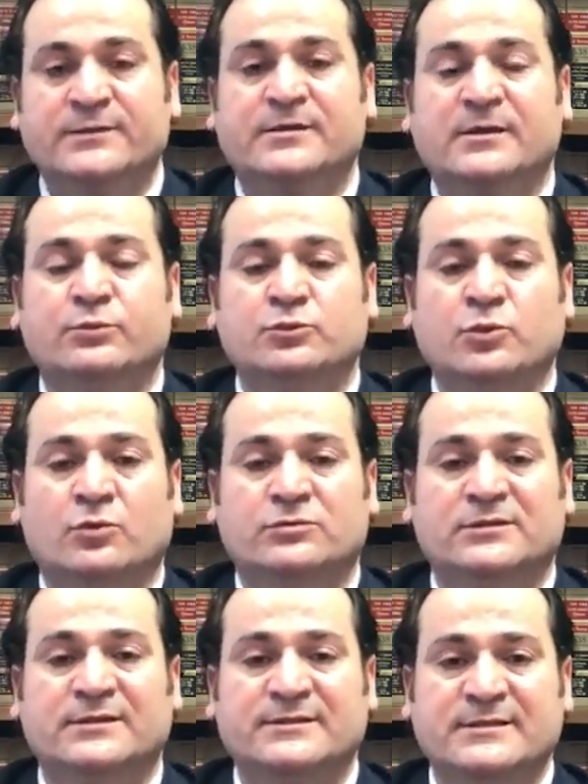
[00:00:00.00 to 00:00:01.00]
Tabi bu
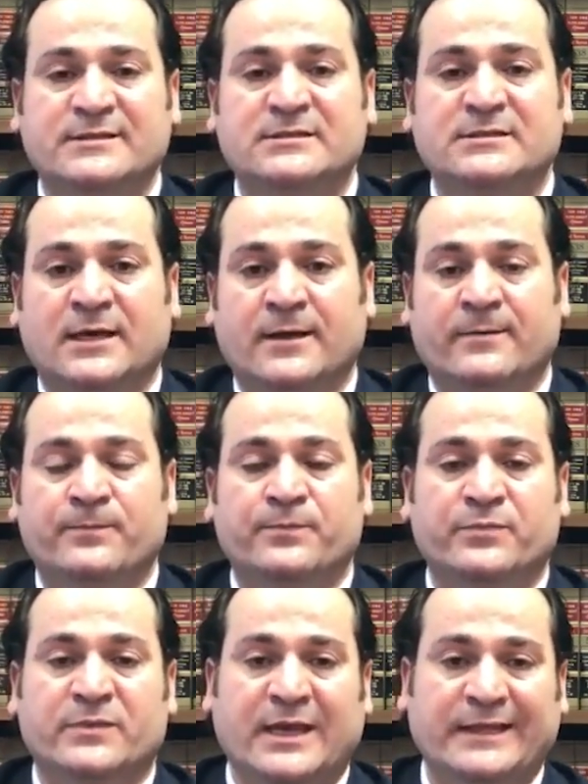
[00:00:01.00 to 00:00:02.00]
noktada siz ya
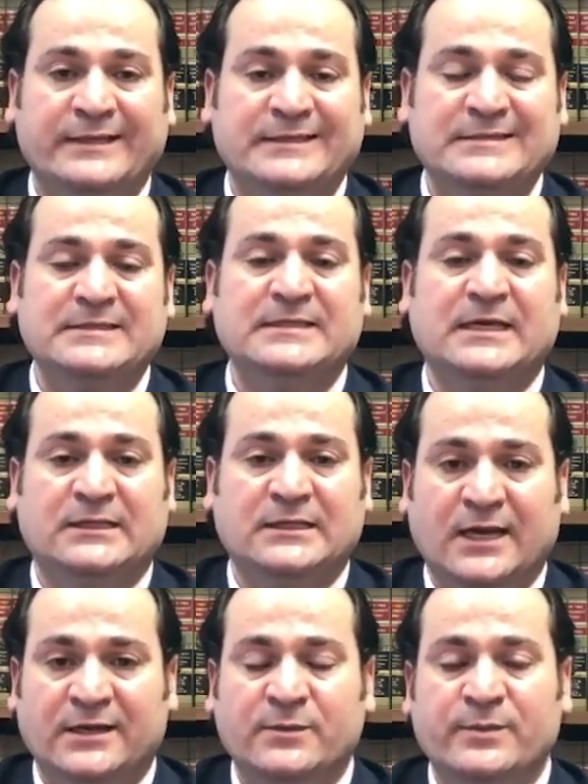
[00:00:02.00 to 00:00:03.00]
kendinizin
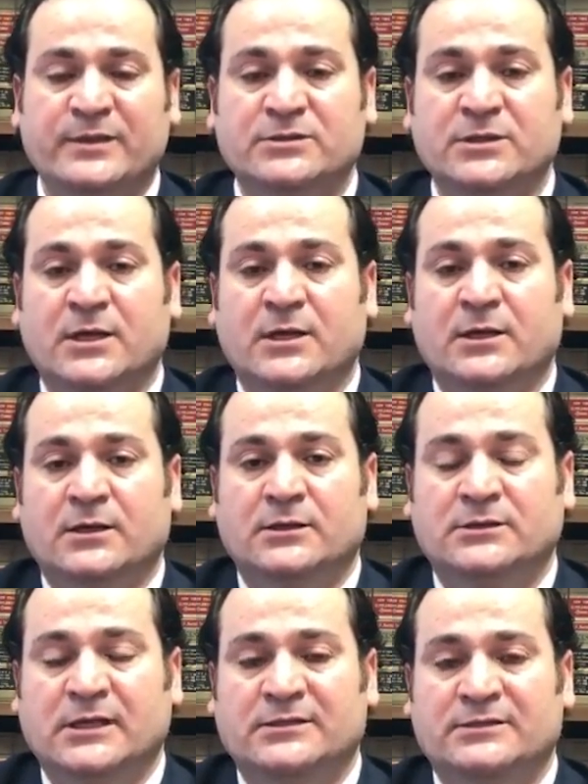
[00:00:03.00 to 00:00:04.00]
yeterli bir
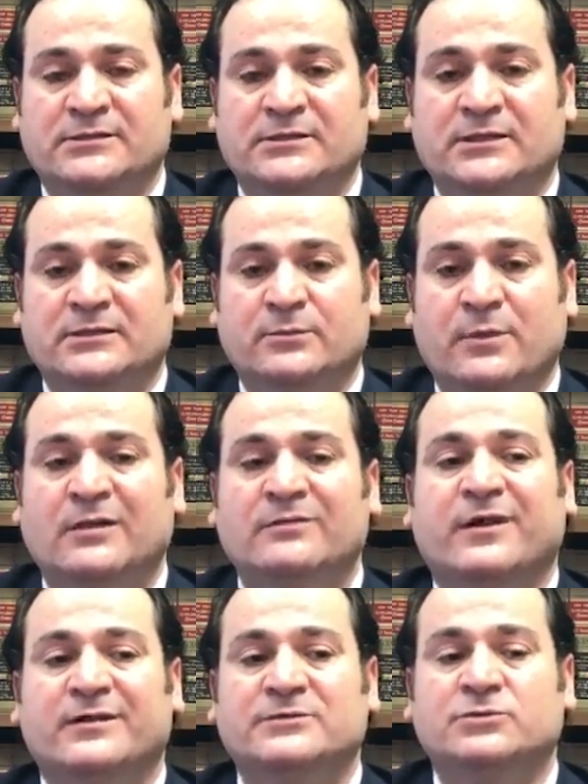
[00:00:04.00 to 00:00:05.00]
gelirinin ya da mal
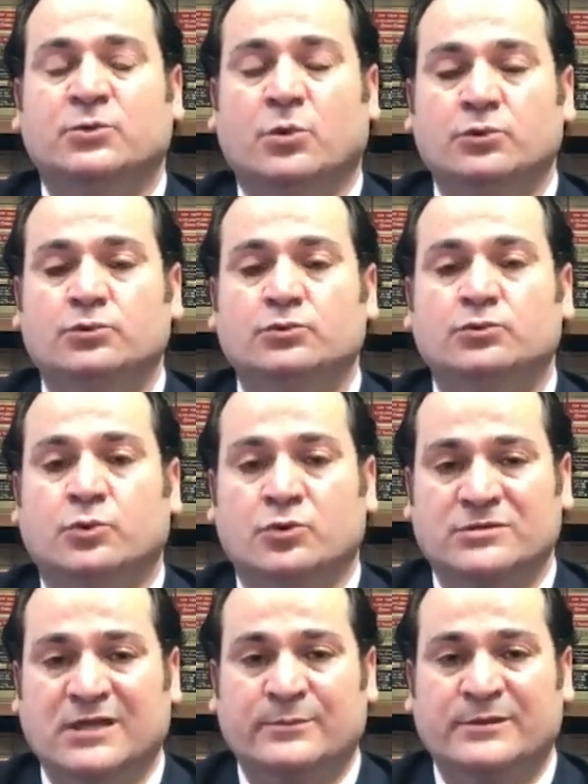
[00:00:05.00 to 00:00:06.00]
varlığının olduğunu
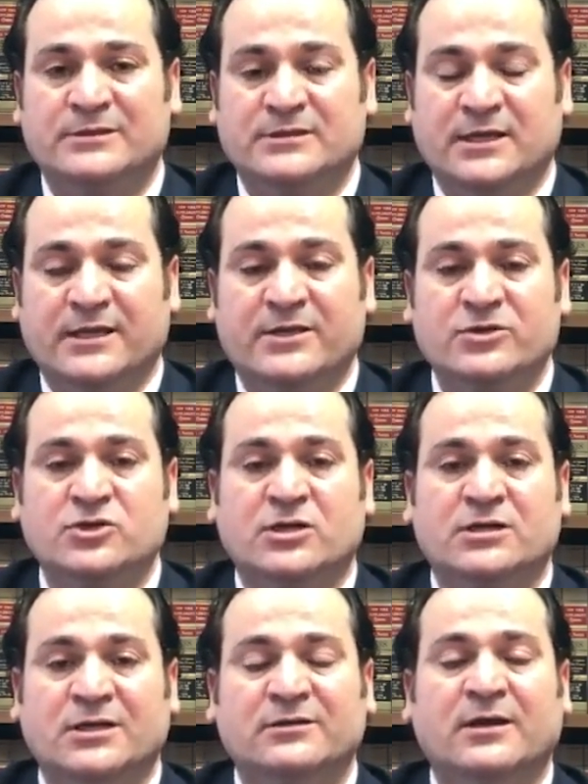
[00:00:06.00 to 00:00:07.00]
göstermeniz
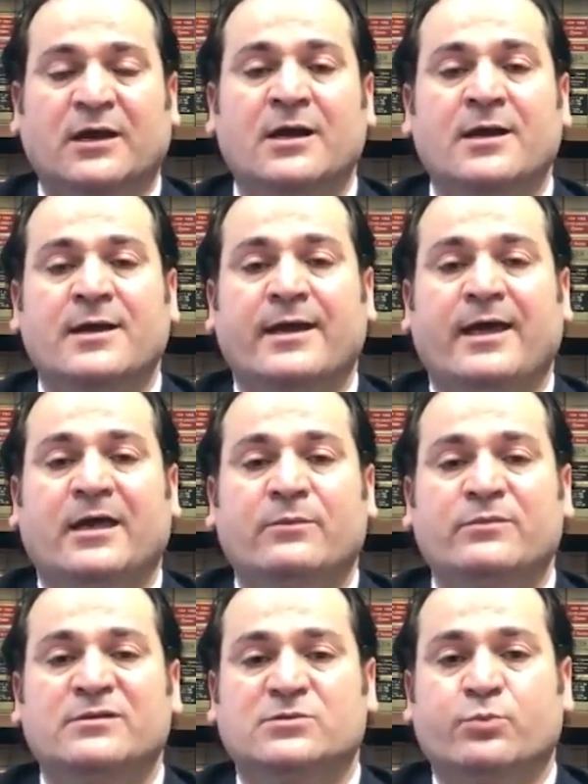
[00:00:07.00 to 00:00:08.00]
gerekecek ya da
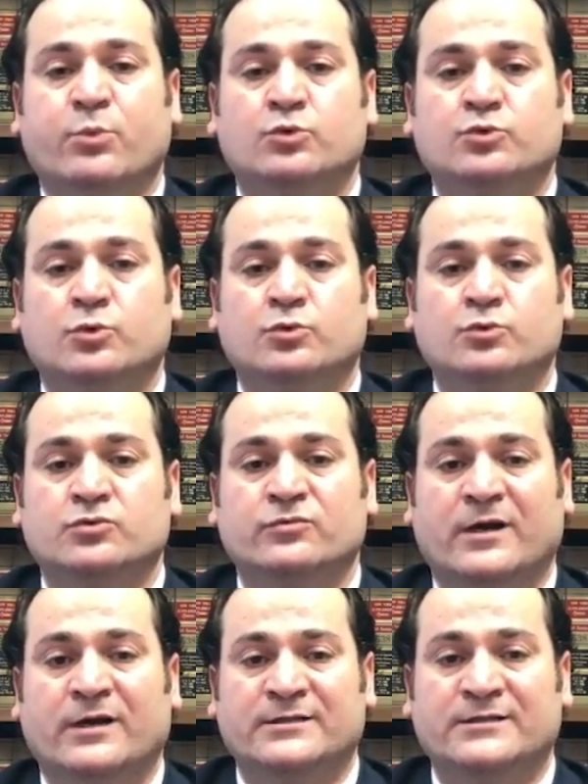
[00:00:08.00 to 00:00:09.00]
ek bir sponsorunuz
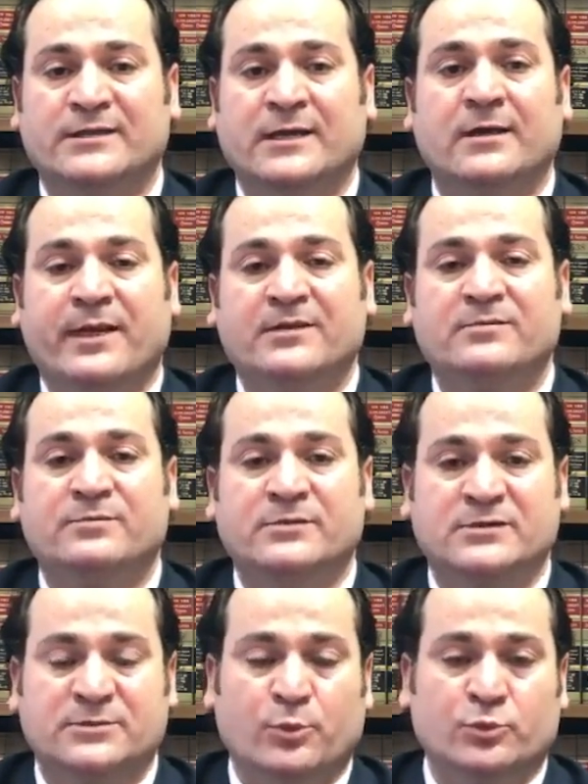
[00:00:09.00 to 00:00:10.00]
var ise ek bir
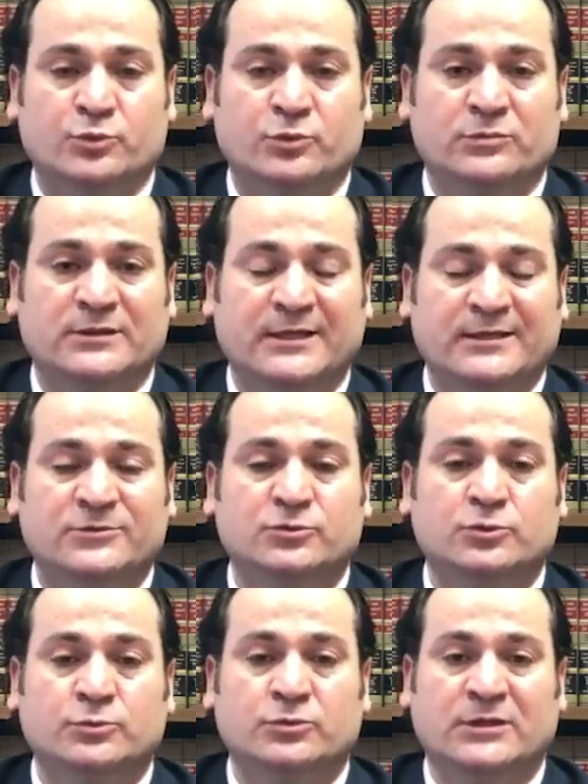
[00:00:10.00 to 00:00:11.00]
sponsorun gelir
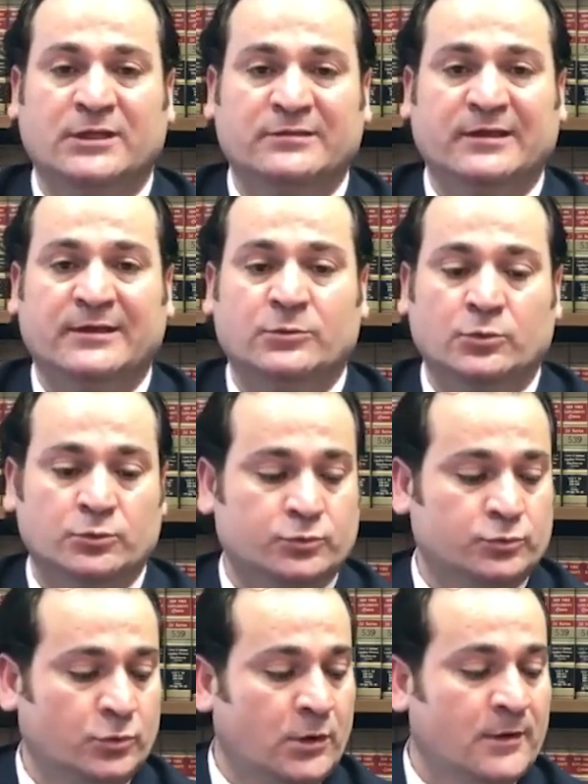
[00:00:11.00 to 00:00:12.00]
durumunun yeterli
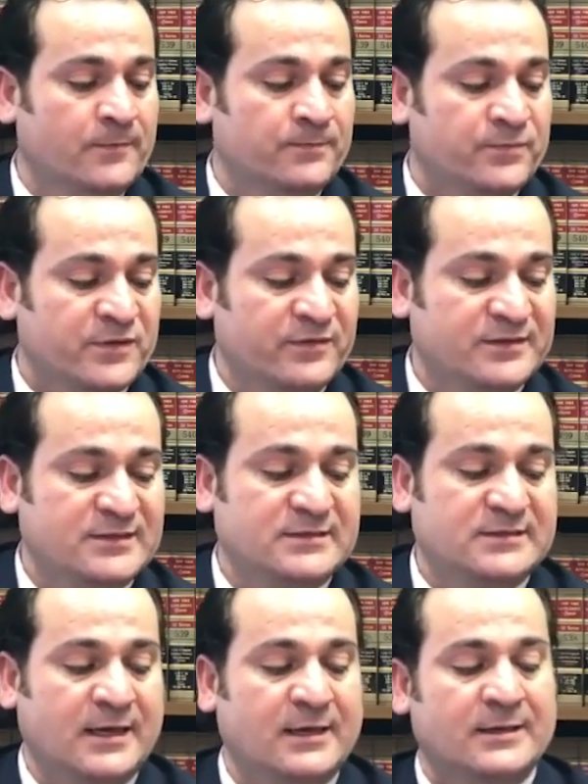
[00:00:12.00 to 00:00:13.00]
olduğunu ve
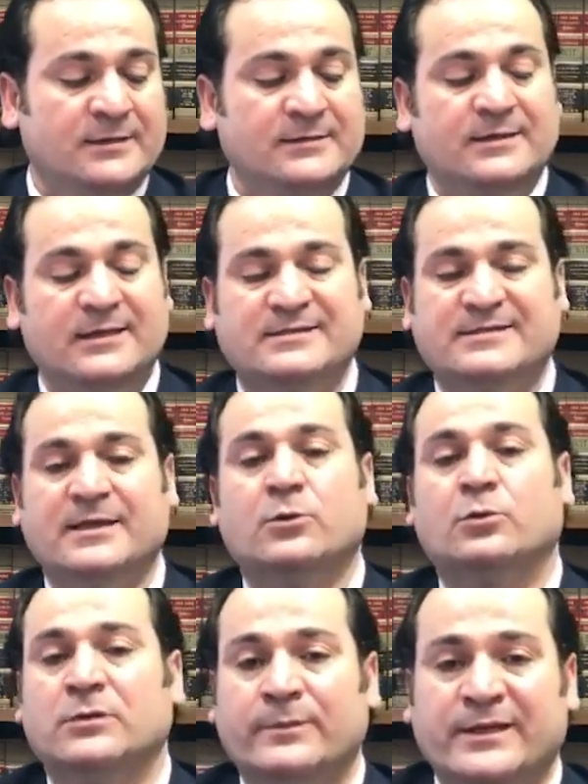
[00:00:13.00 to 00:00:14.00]
size
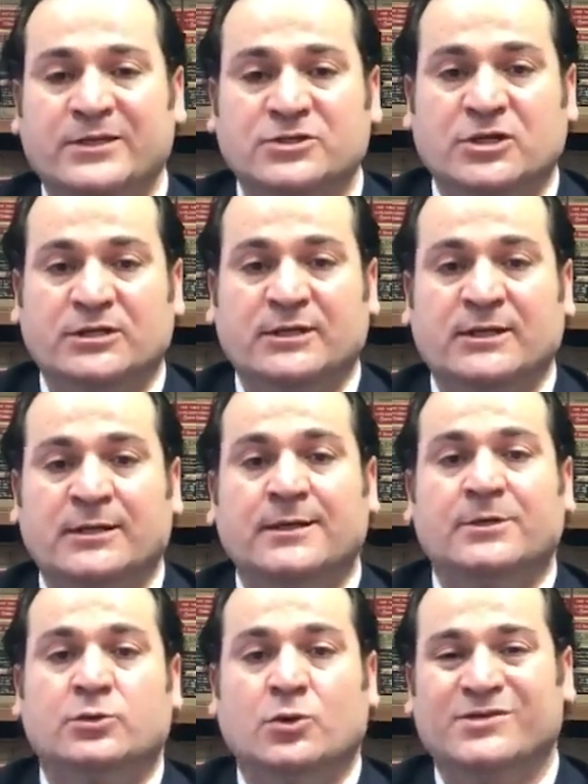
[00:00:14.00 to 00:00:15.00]
destek olabileceğini
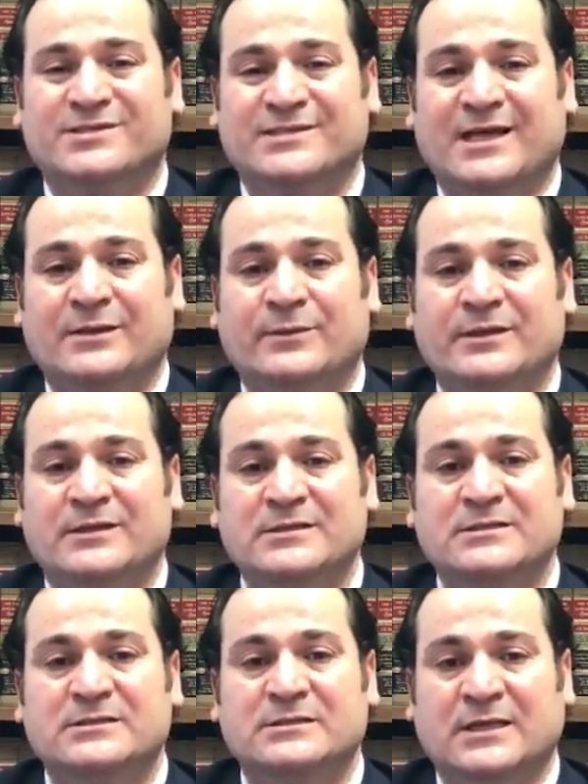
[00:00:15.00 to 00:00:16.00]

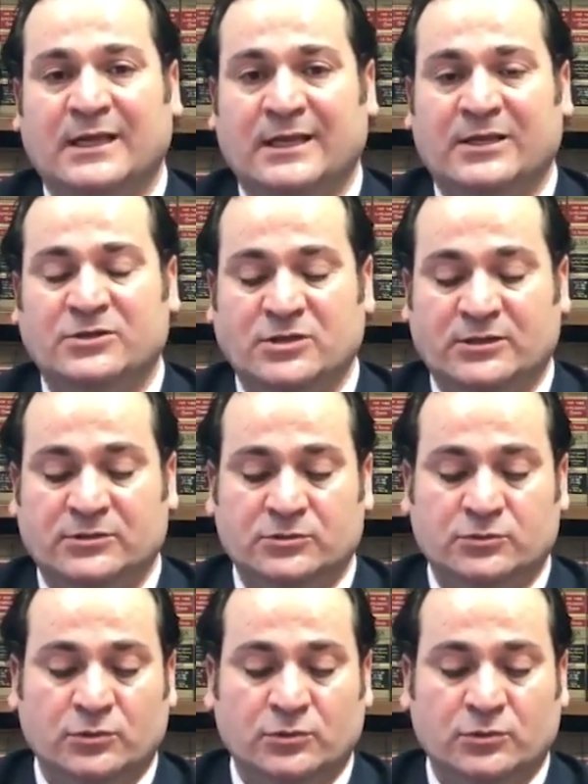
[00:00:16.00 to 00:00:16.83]
göstermeniz gerekecektir.